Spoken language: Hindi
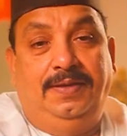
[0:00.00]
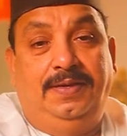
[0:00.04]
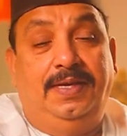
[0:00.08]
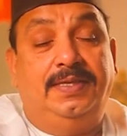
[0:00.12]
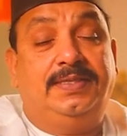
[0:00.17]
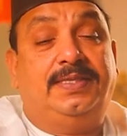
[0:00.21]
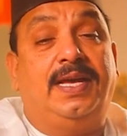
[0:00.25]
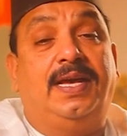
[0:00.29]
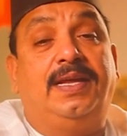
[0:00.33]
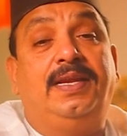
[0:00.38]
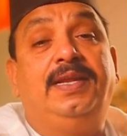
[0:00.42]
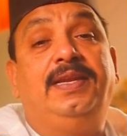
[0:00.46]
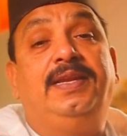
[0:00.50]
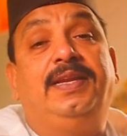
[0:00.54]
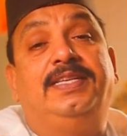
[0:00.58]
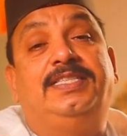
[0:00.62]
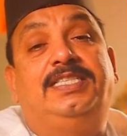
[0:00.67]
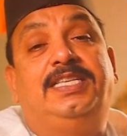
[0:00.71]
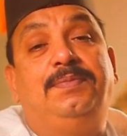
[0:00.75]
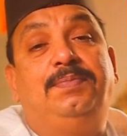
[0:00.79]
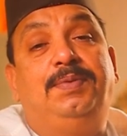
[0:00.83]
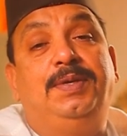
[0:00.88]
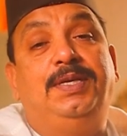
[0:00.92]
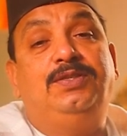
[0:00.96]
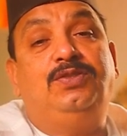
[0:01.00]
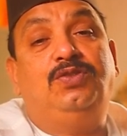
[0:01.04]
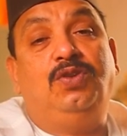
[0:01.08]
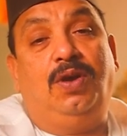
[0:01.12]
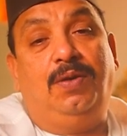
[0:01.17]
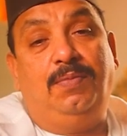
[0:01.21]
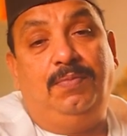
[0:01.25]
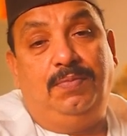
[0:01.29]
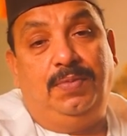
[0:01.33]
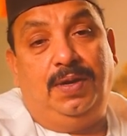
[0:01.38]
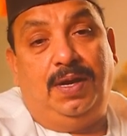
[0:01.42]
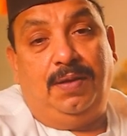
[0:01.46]
ये सारी रेसिपीज़ जो
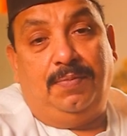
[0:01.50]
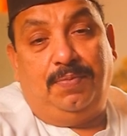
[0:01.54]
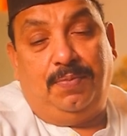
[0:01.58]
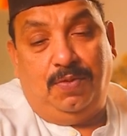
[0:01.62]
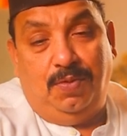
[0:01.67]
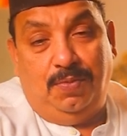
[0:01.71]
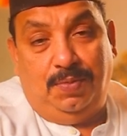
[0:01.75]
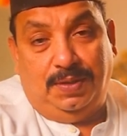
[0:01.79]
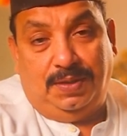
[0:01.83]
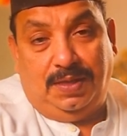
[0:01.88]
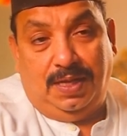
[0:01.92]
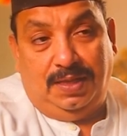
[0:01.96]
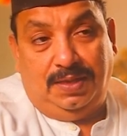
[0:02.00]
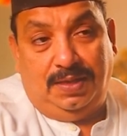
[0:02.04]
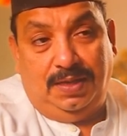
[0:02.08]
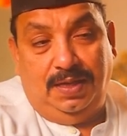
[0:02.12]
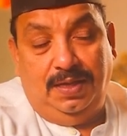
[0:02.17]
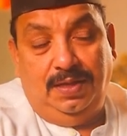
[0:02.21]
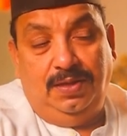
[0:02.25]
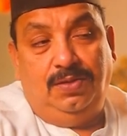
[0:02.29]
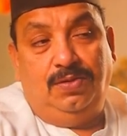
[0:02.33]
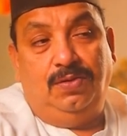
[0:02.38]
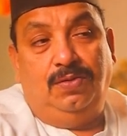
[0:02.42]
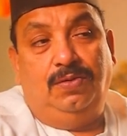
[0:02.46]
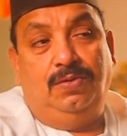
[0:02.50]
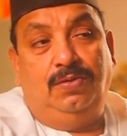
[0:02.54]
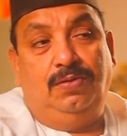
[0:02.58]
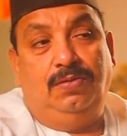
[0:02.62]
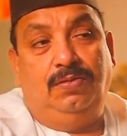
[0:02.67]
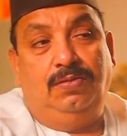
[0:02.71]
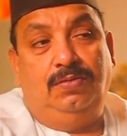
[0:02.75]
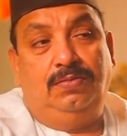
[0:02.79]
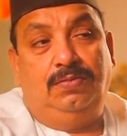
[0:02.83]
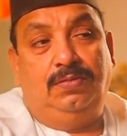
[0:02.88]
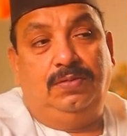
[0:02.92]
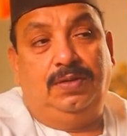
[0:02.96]
हम आपको बताते हैं तो
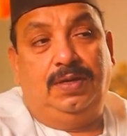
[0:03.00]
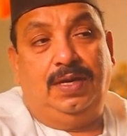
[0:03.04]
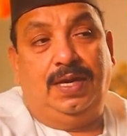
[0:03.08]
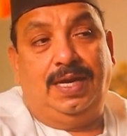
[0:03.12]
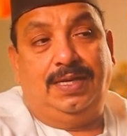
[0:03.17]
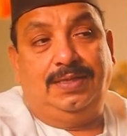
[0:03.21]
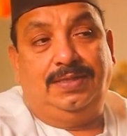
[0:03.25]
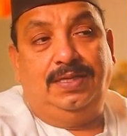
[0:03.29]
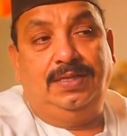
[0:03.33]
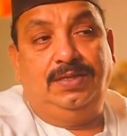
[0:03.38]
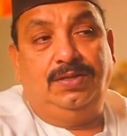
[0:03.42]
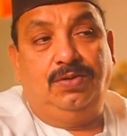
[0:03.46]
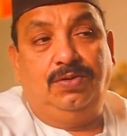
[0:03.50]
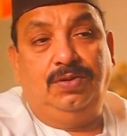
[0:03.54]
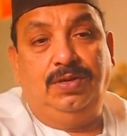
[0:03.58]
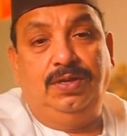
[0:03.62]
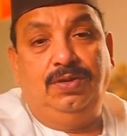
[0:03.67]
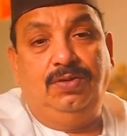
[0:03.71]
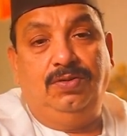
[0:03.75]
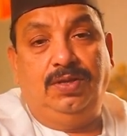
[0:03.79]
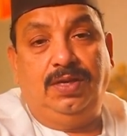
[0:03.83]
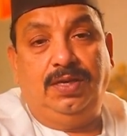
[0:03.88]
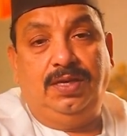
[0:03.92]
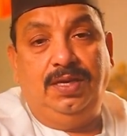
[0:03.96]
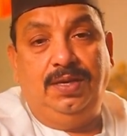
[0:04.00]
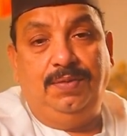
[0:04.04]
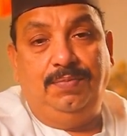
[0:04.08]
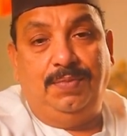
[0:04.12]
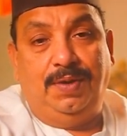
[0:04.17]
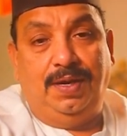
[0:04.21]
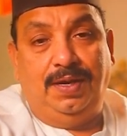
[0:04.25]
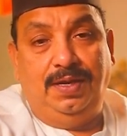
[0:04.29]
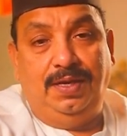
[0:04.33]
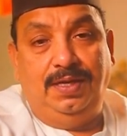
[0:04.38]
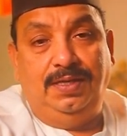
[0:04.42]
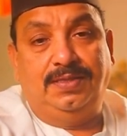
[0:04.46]
ऐसे ज़रूरी नहीं होता कि
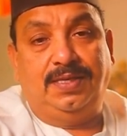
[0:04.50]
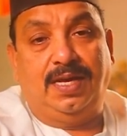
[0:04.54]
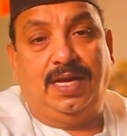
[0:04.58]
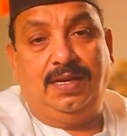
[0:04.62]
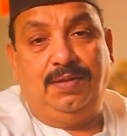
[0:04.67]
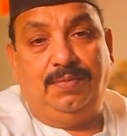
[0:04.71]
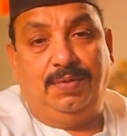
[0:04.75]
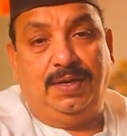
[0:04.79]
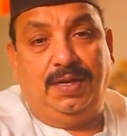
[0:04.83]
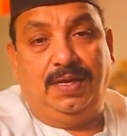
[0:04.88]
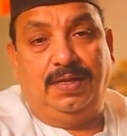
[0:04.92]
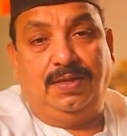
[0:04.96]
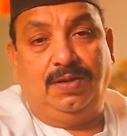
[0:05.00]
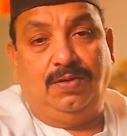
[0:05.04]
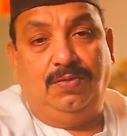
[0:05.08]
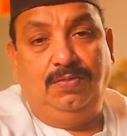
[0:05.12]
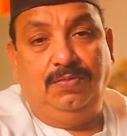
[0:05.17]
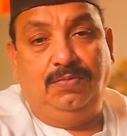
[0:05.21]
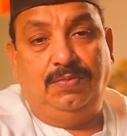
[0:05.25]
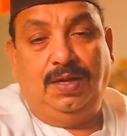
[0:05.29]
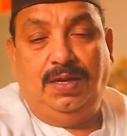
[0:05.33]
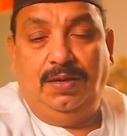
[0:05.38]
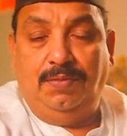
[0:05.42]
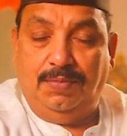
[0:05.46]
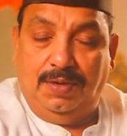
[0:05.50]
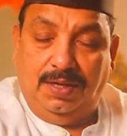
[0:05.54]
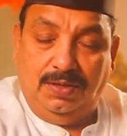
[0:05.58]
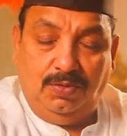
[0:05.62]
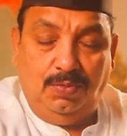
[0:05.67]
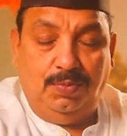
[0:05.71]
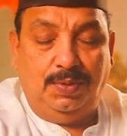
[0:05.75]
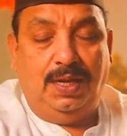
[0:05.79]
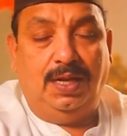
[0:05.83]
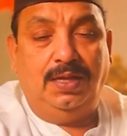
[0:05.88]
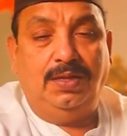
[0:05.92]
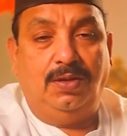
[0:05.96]
मैं ही सारी बनाता हूँ माने मैं
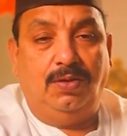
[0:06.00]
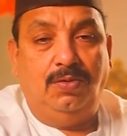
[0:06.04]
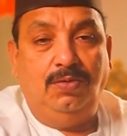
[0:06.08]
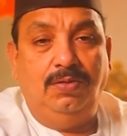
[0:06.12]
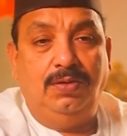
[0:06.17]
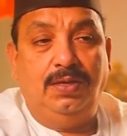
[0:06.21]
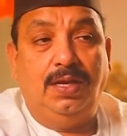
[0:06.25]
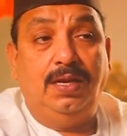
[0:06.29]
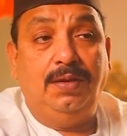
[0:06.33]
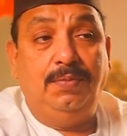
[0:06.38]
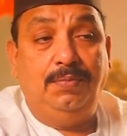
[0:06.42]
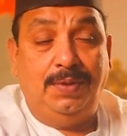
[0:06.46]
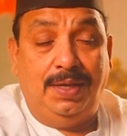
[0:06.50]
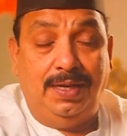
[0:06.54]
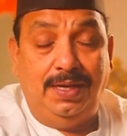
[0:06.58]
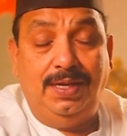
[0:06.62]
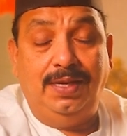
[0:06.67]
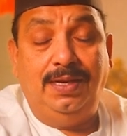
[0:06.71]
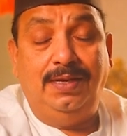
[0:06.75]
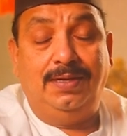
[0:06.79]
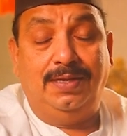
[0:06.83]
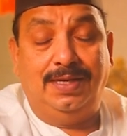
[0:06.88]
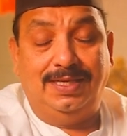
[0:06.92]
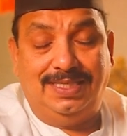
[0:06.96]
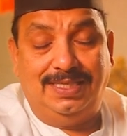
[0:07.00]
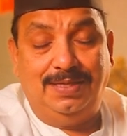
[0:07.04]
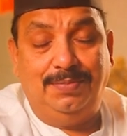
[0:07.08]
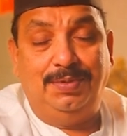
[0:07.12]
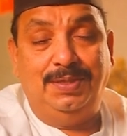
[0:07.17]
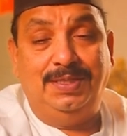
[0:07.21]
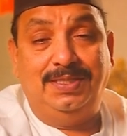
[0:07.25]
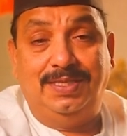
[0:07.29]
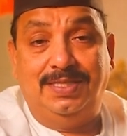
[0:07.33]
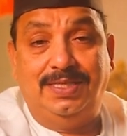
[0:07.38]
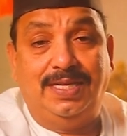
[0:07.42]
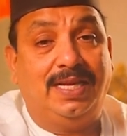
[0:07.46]
तो बनाता हूँ यार मेरी
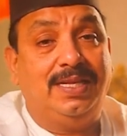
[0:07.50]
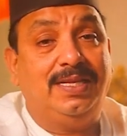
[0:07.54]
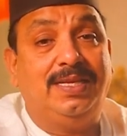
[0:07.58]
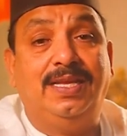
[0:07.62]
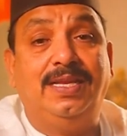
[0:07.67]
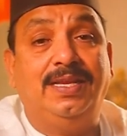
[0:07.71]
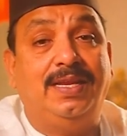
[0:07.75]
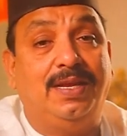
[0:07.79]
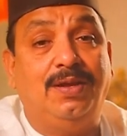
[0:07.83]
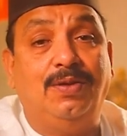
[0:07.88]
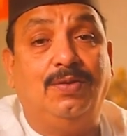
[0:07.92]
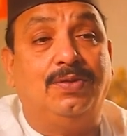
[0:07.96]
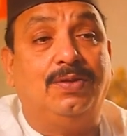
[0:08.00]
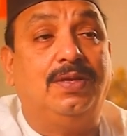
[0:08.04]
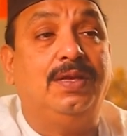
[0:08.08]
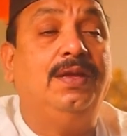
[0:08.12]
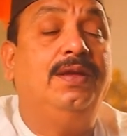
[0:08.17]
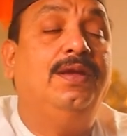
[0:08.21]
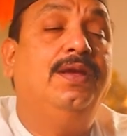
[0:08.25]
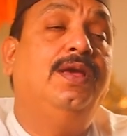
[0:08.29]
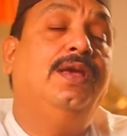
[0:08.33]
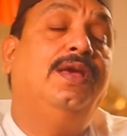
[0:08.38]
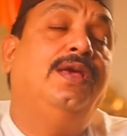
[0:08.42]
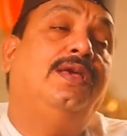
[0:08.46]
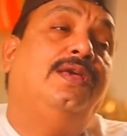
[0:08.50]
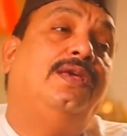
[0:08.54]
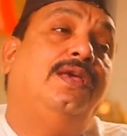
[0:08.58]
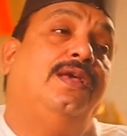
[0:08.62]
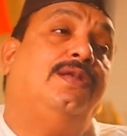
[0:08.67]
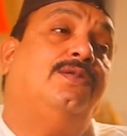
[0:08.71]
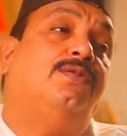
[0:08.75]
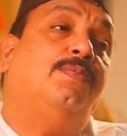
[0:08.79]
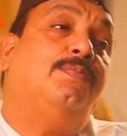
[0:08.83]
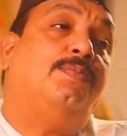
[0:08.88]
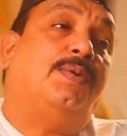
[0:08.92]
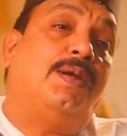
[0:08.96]
रेसिपीज़ डिज़ाइन की नहीं होती
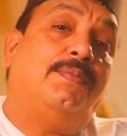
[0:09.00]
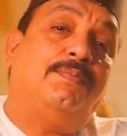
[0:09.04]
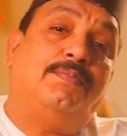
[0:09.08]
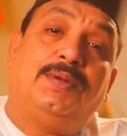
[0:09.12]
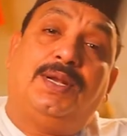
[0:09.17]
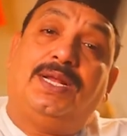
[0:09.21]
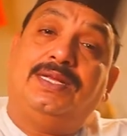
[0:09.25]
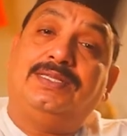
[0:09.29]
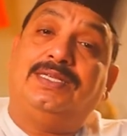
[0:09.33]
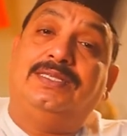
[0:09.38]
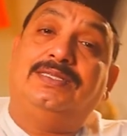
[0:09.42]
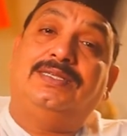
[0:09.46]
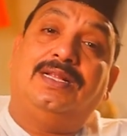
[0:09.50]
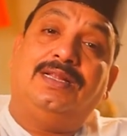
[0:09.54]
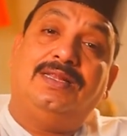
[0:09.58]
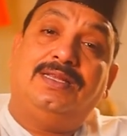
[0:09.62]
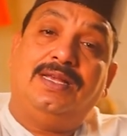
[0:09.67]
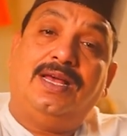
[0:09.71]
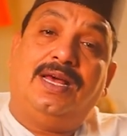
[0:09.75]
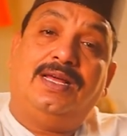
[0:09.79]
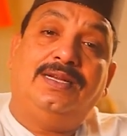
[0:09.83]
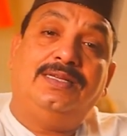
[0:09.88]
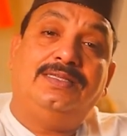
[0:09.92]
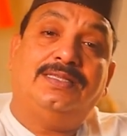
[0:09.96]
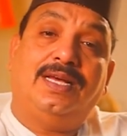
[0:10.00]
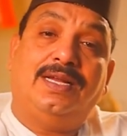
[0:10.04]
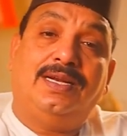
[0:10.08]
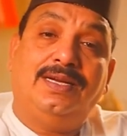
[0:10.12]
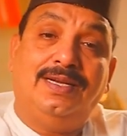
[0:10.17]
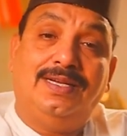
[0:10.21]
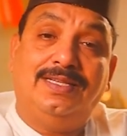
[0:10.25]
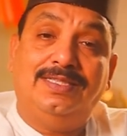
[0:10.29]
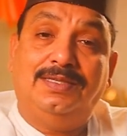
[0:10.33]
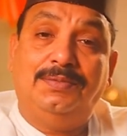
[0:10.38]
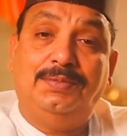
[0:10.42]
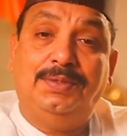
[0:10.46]
ये तो परंपरा से चलती आ रही सारी
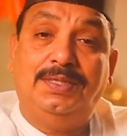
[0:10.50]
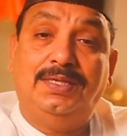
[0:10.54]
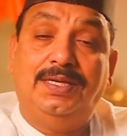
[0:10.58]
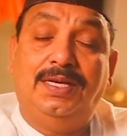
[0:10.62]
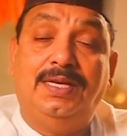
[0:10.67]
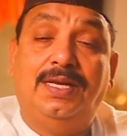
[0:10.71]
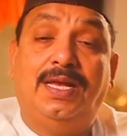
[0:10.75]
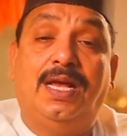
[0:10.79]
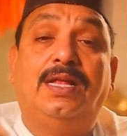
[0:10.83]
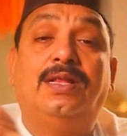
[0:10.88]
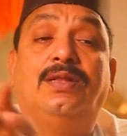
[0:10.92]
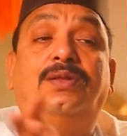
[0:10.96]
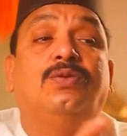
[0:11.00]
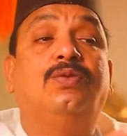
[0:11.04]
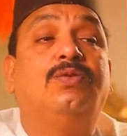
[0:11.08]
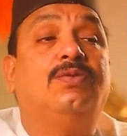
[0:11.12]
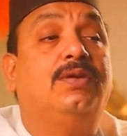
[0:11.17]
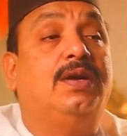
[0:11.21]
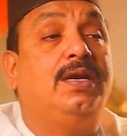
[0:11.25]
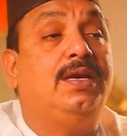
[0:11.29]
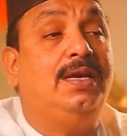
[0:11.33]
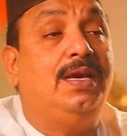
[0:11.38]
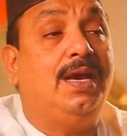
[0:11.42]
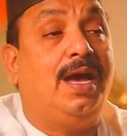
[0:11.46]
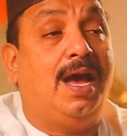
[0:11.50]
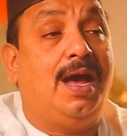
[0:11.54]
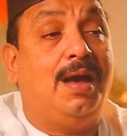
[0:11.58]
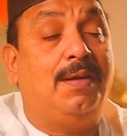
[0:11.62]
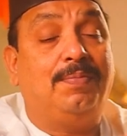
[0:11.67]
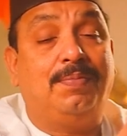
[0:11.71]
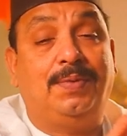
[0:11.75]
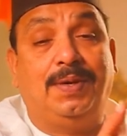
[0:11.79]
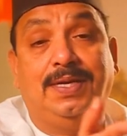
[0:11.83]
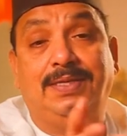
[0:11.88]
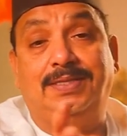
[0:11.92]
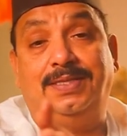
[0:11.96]
रेसिपीज़ है या तो कई
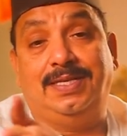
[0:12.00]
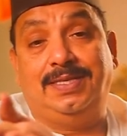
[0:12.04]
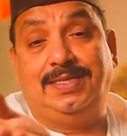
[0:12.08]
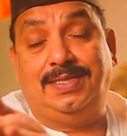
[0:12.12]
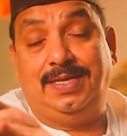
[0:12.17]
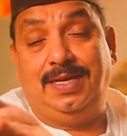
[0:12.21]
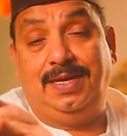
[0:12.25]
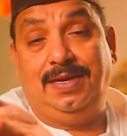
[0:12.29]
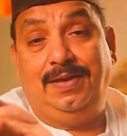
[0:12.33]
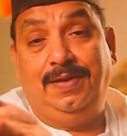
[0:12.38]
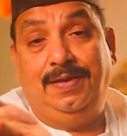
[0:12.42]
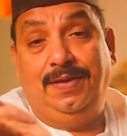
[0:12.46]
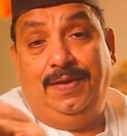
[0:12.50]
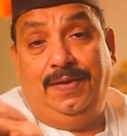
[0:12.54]
आपके जैसे